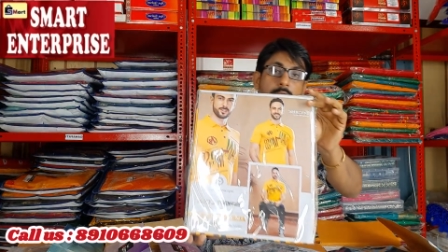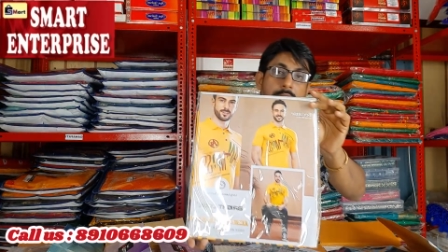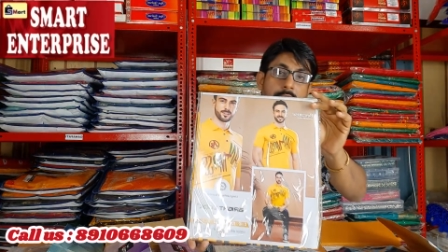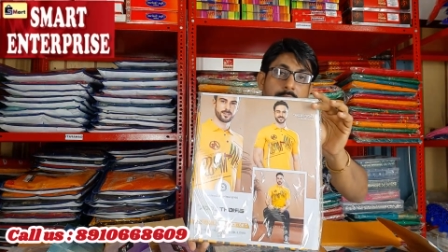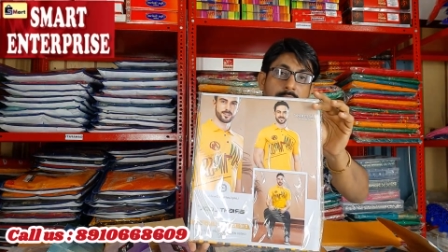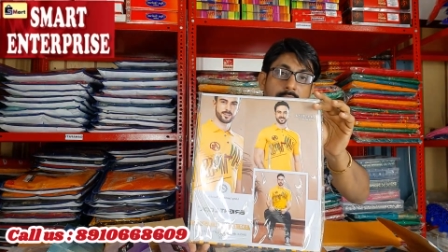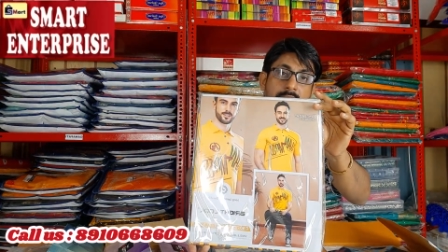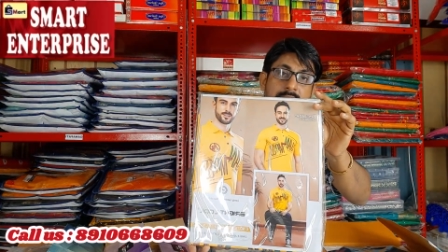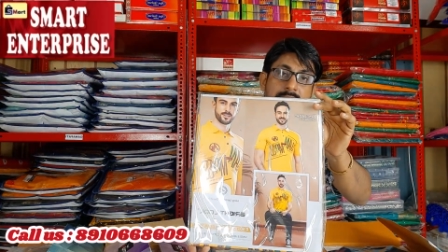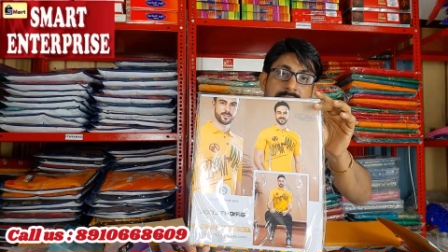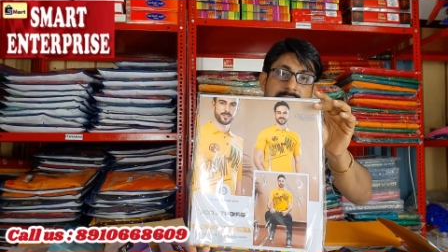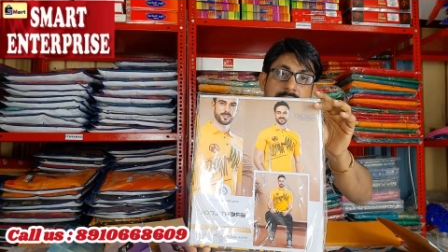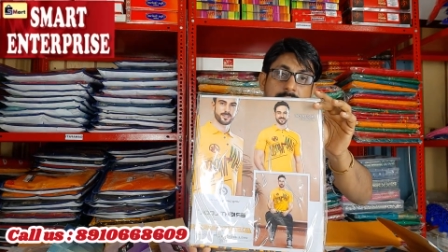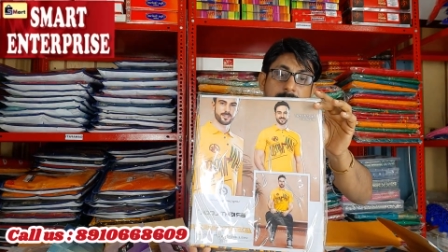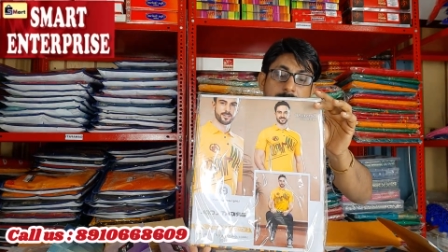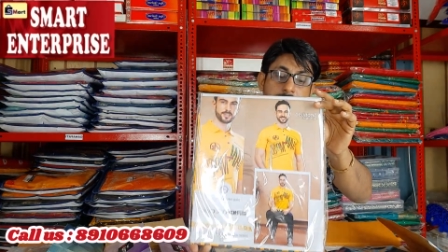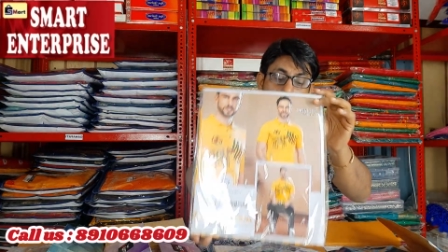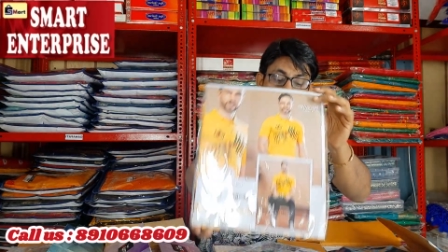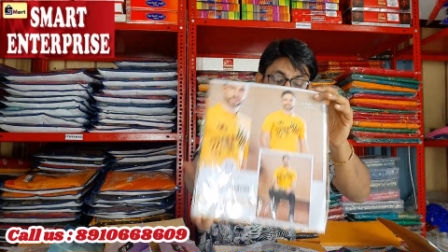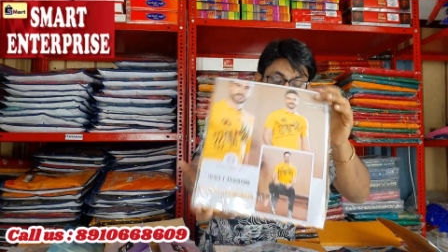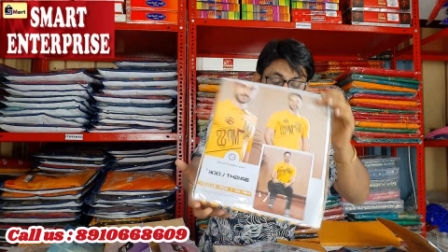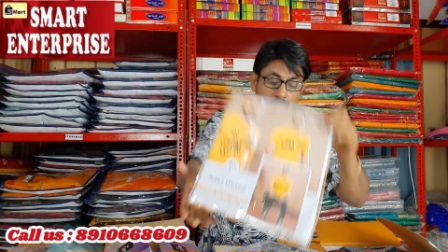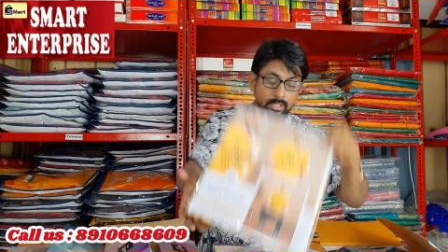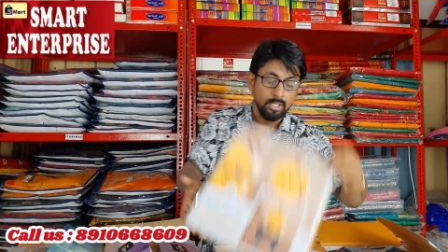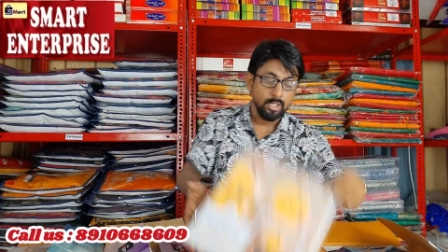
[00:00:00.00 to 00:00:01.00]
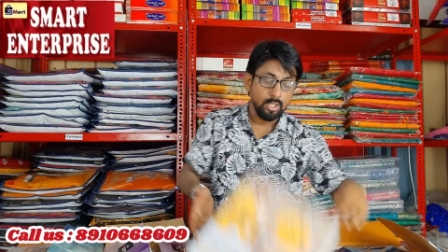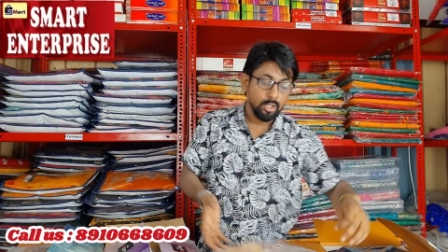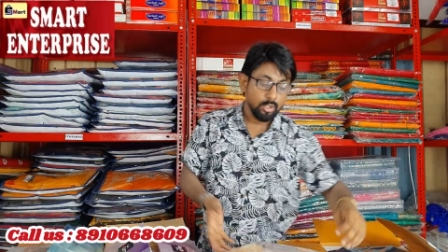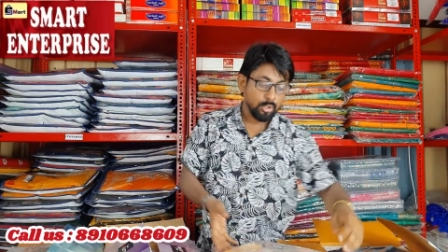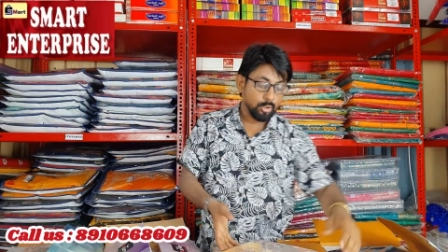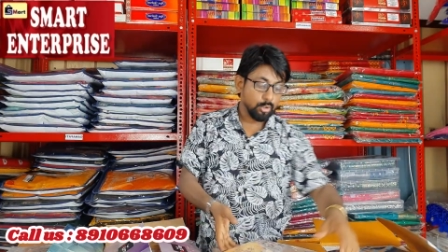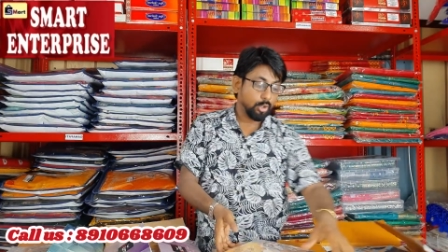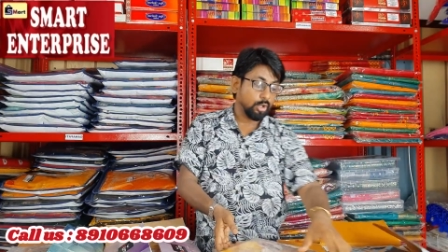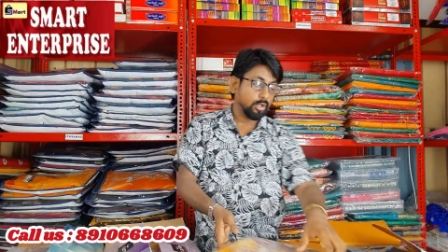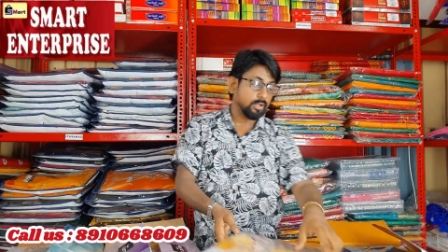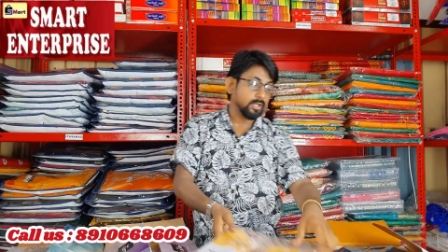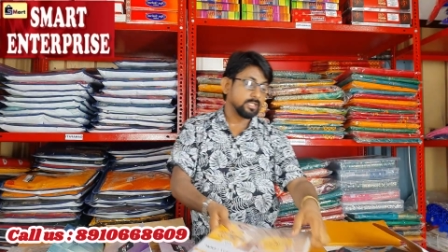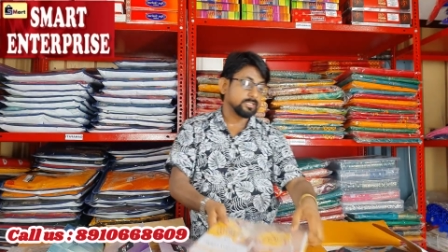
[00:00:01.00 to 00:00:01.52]
অনেকগুলো ডিজাইন পাবেন
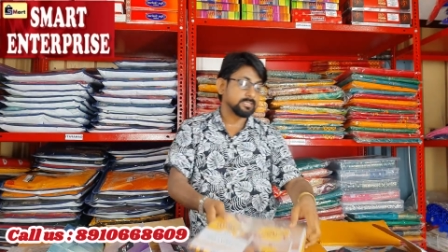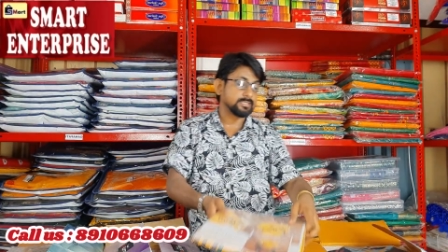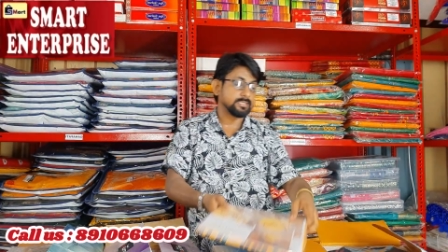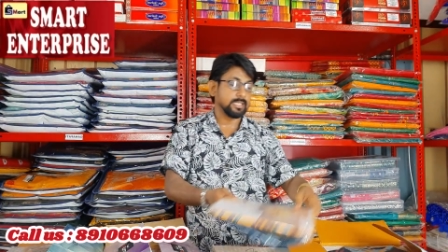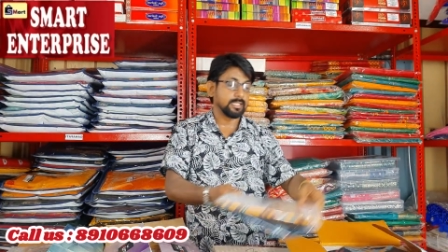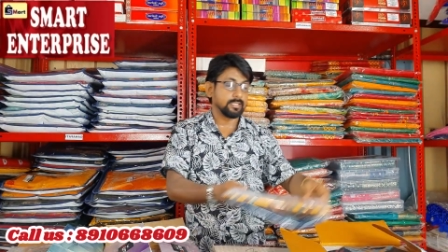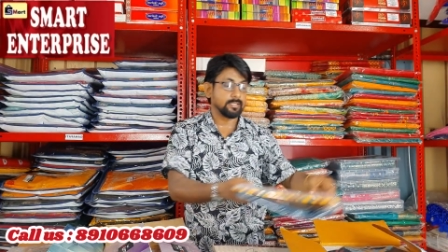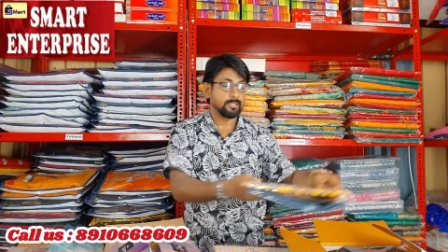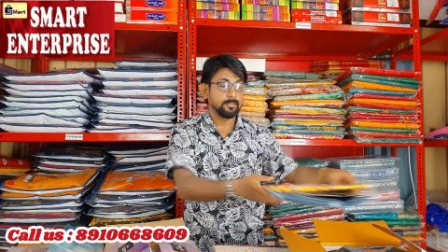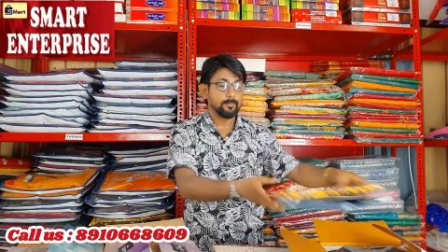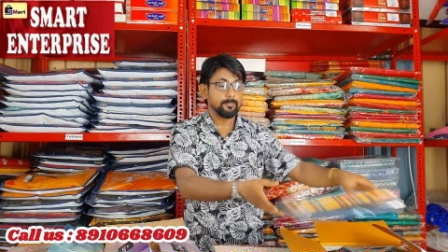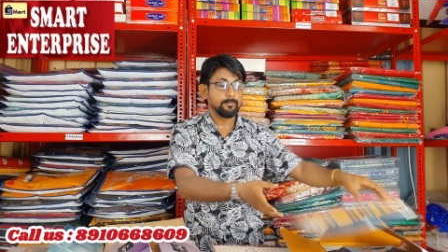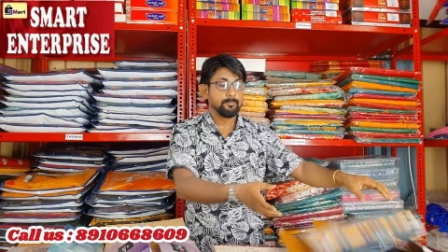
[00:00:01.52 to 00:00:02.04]
কলার সেট